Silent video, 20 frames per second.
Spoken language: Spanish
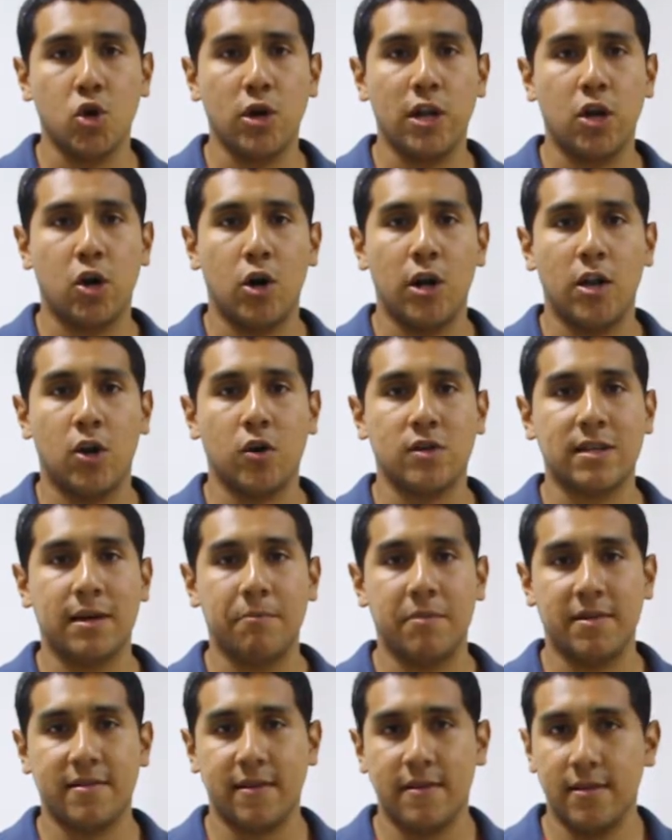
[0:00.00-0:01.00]
del Colegio San
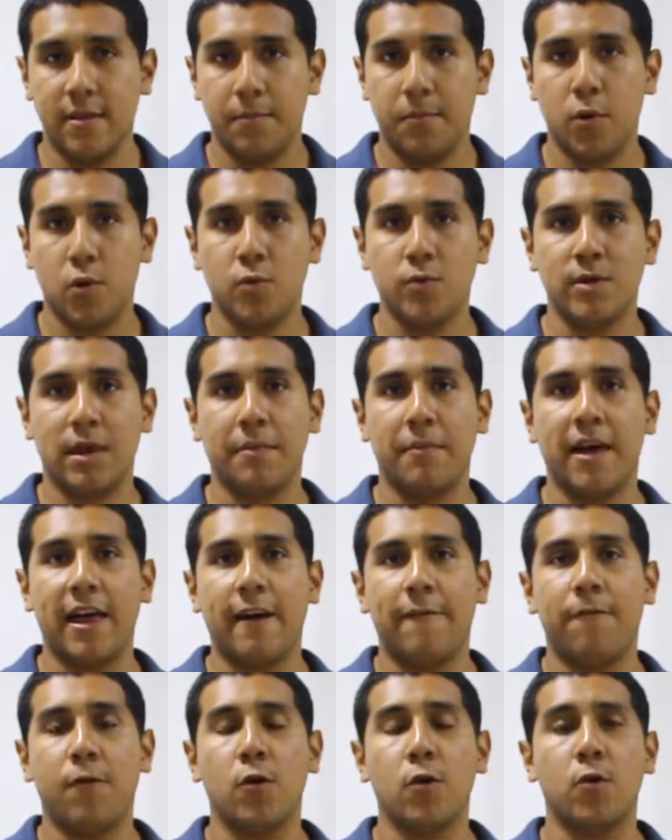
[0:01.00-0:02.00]
Vicente, por un tema de
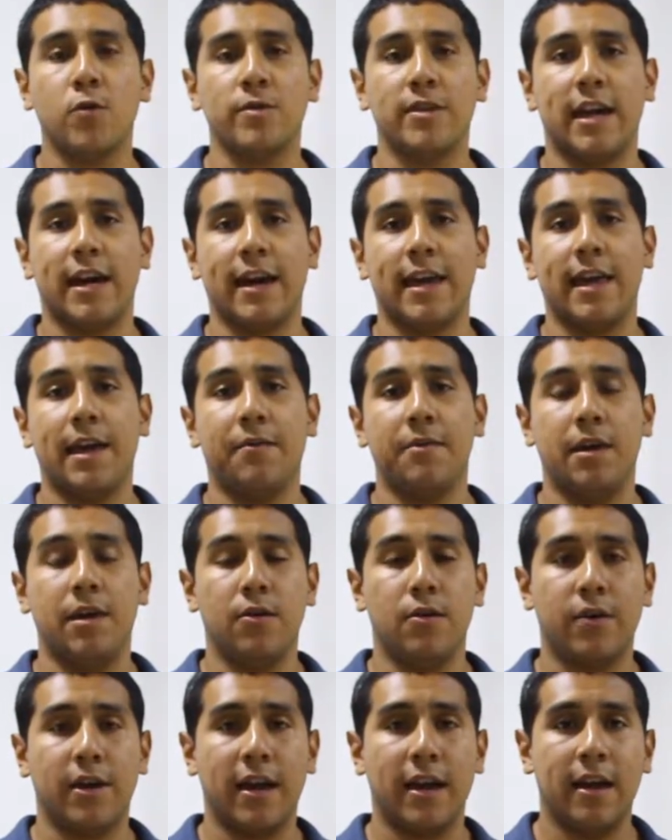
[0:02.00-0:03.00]
aforo, ya que debido
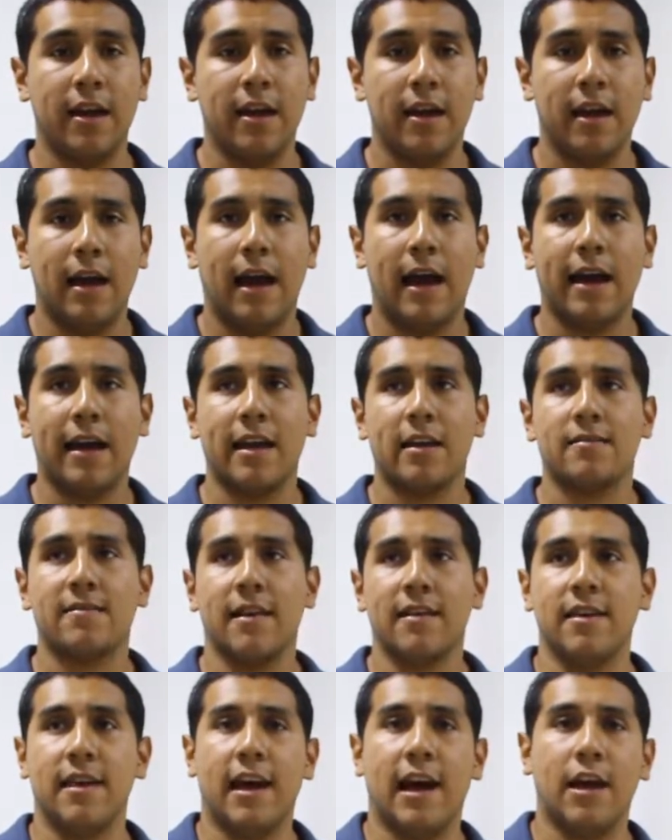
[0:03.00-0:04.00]
a que están
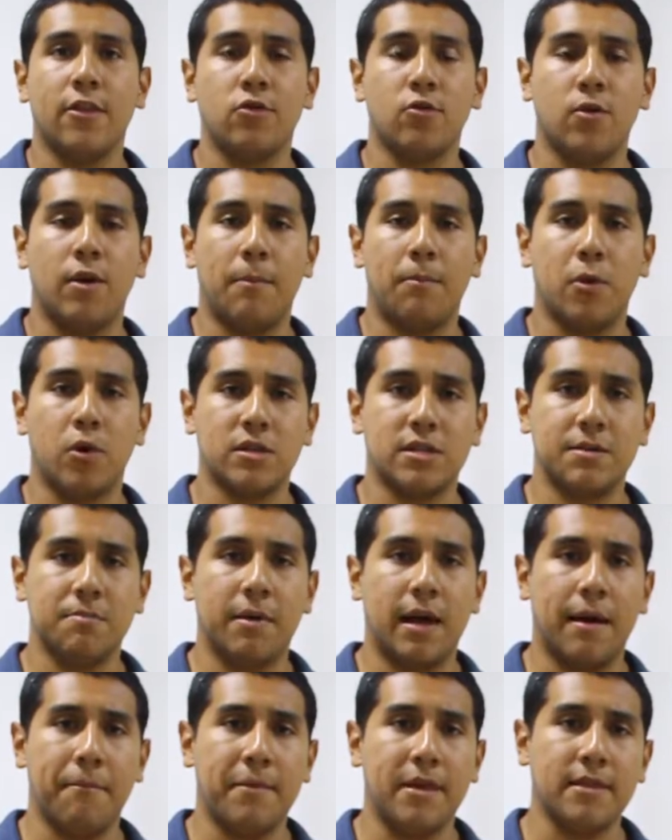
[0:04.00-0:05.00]
llegando
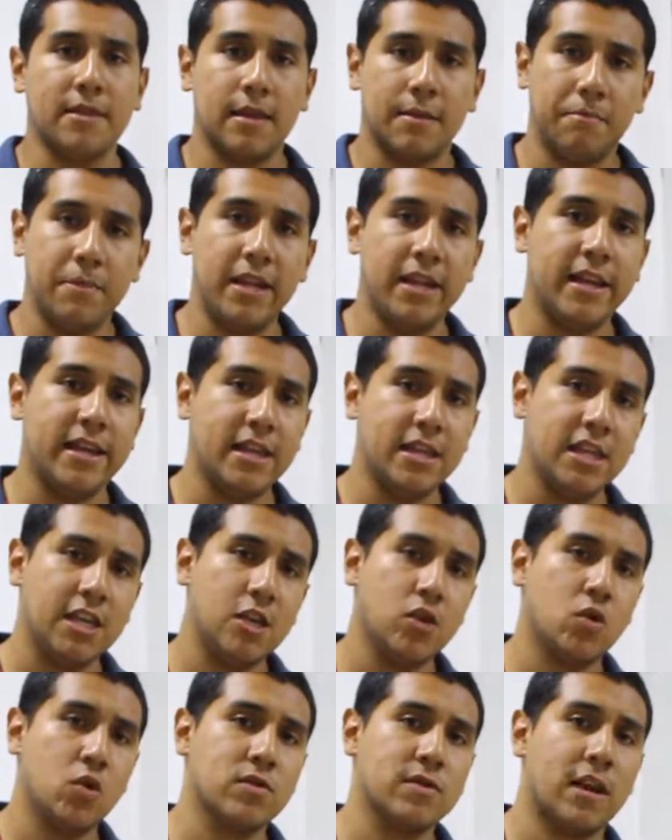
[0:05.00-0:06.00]
aproximadamente
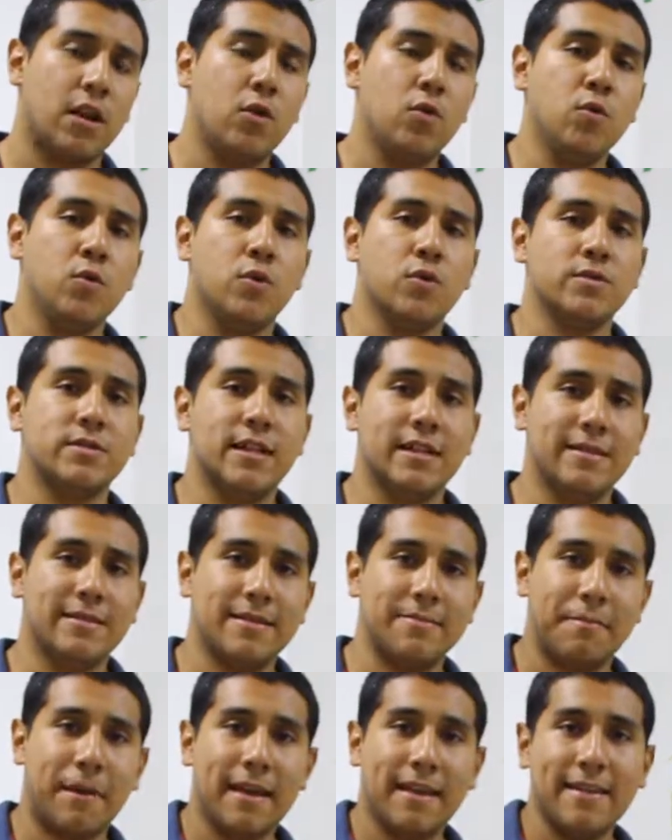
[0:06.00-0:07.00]
1.500 alumnos de
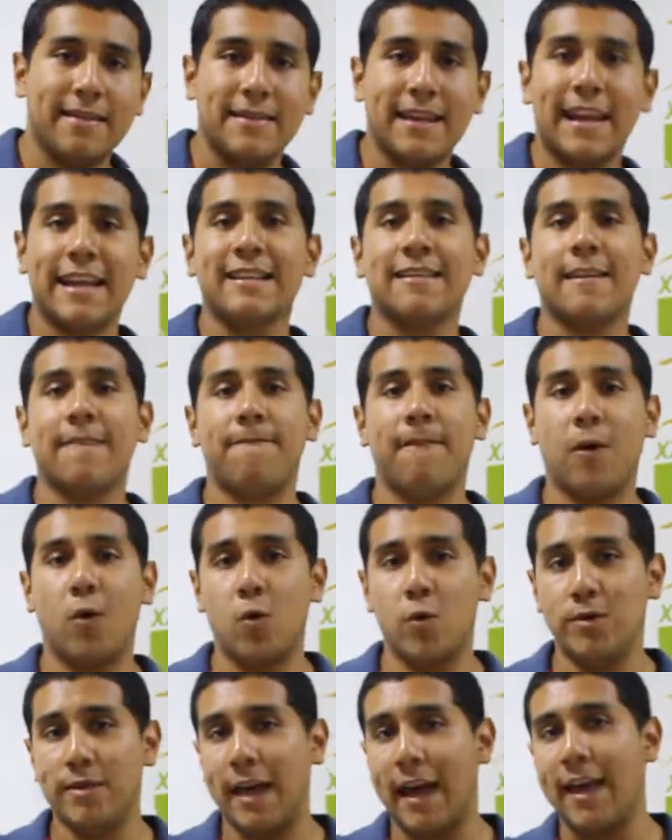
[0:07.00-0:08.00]
más de 30
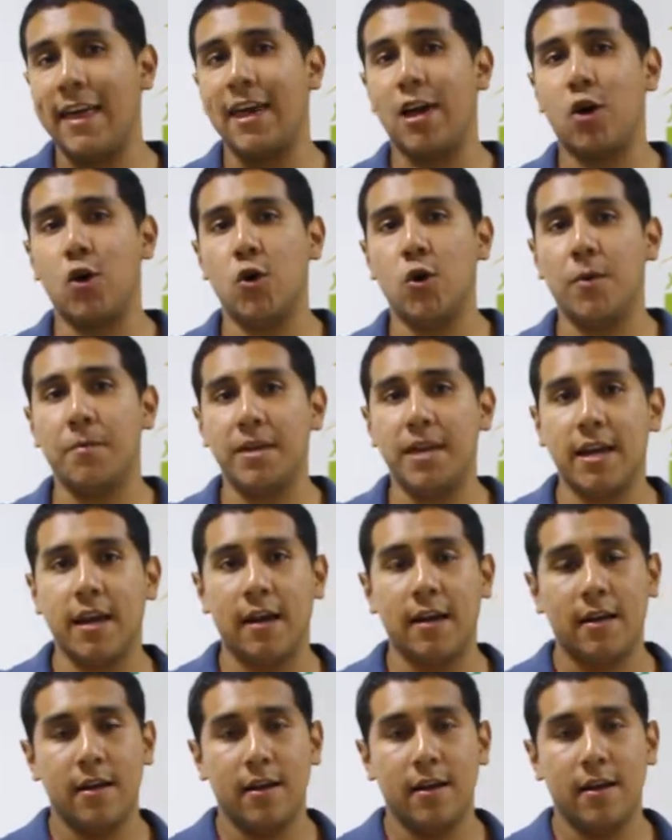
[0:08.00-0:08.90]
facultades de economía,